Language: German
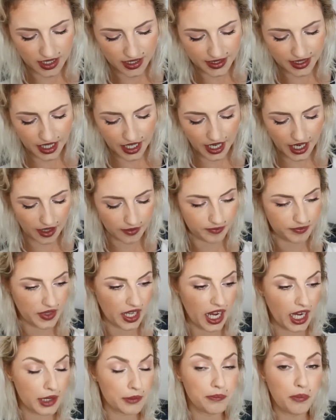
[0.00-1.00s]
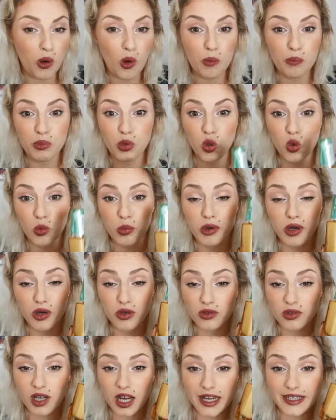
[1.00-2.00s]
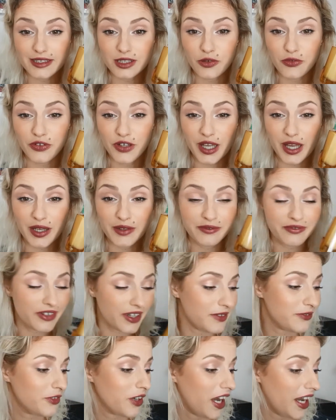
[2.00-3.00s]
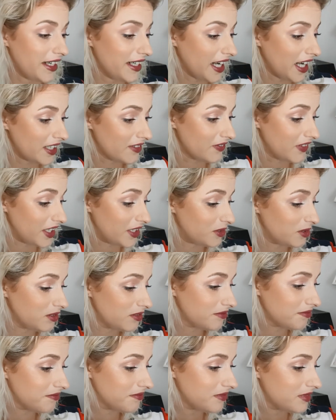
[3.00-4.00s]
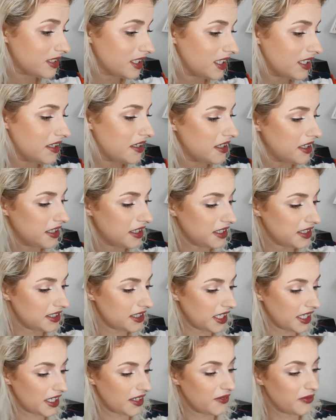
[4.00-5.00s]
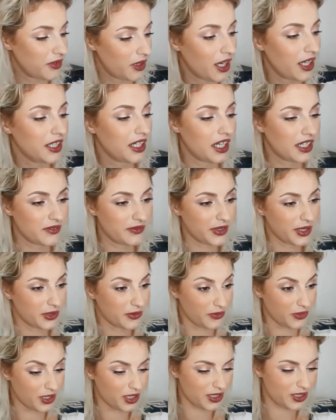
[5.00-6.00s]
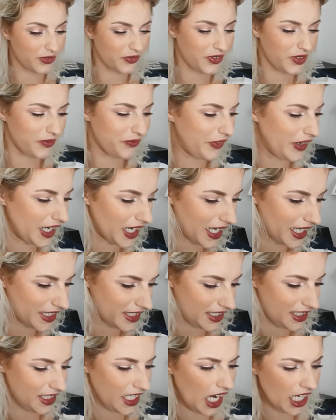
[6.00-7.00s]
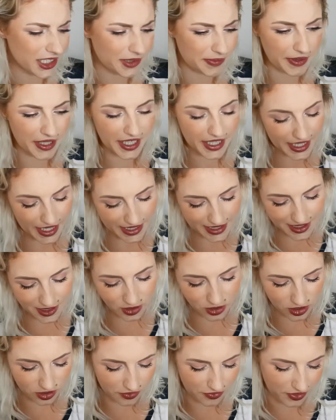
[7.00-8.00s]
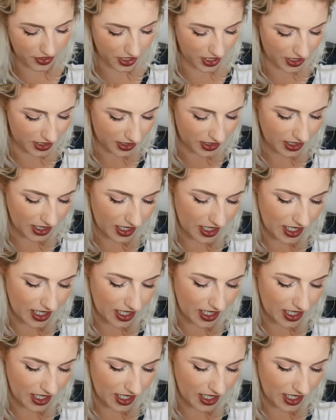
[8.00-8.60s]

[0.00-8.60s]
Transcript: Naja, ein Pump-Hub reicht auf jeden Fall für eine Anwendung. Ich denke, für eine Anwendung wird es auf jeden Fall reichen. Ja, ich bin nicht ganz so zufrieden.